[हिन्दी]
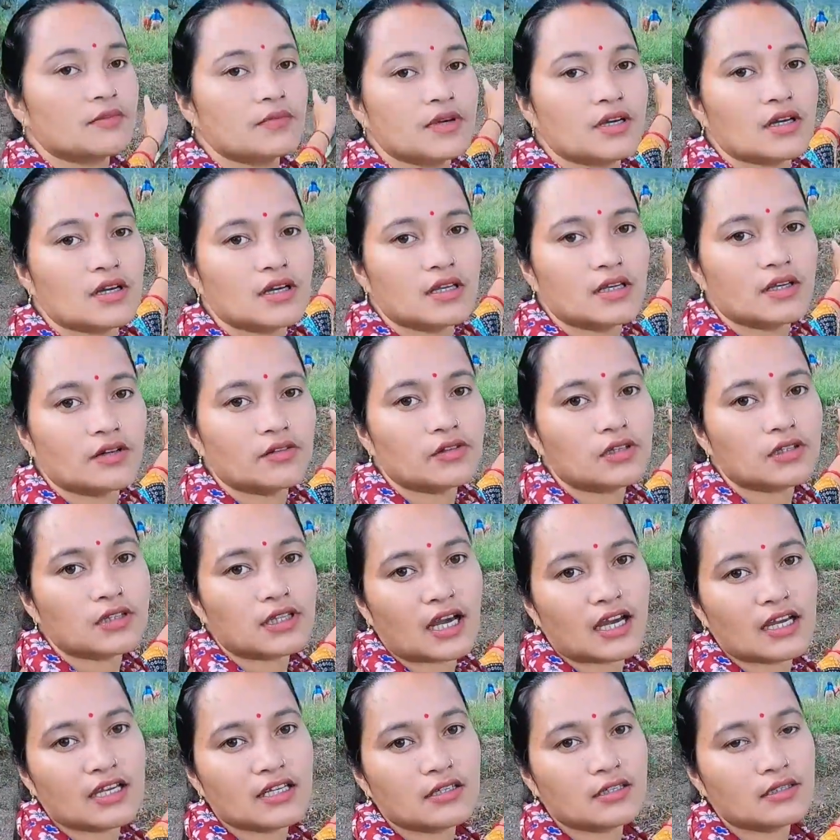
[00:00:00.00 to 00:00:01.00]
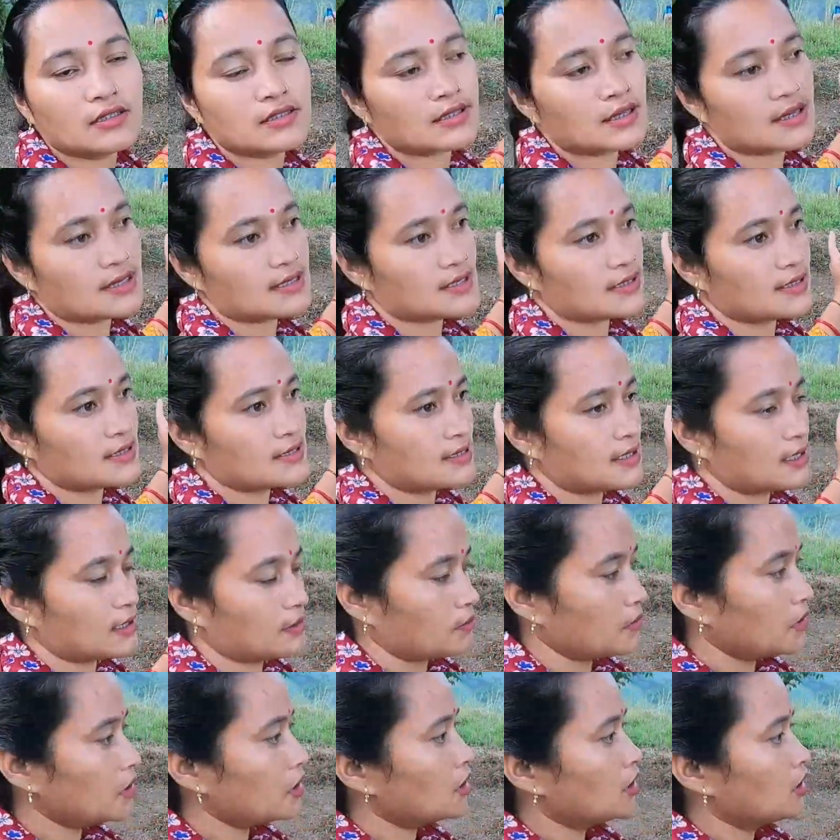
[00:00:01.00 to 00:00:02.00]
खेत में गई है उधर ताई सास के
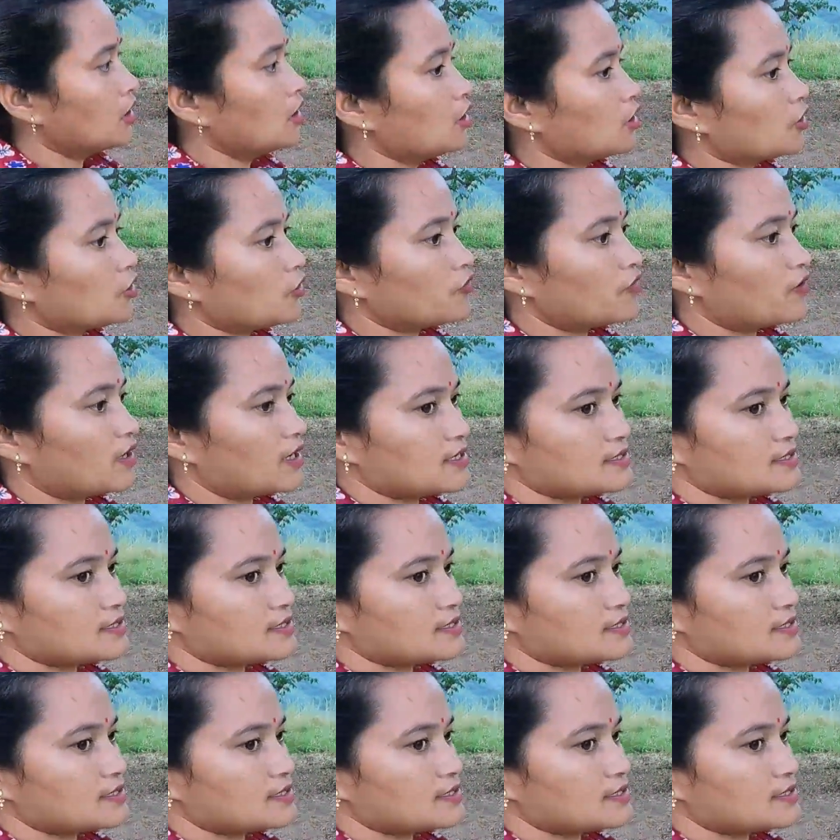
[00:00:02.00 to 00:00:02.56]
साथ में तो